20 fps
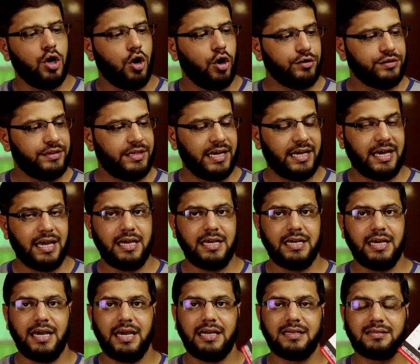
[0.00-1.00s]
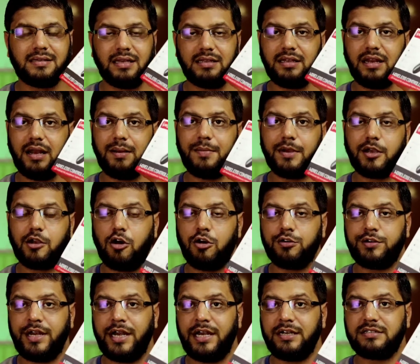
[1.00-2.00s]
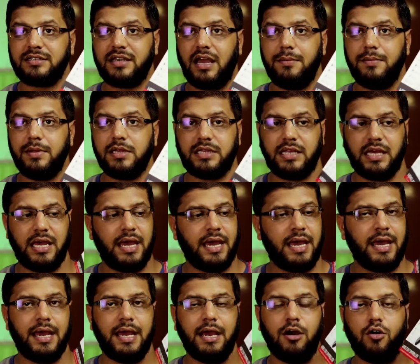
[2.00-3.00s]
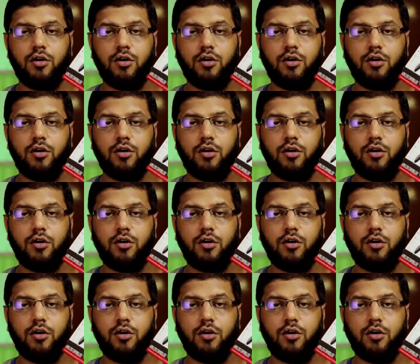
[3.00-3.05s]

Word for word: और देखेंगे इसके अंदर हमें कॉन्टेंट्स क्या मिलते हैं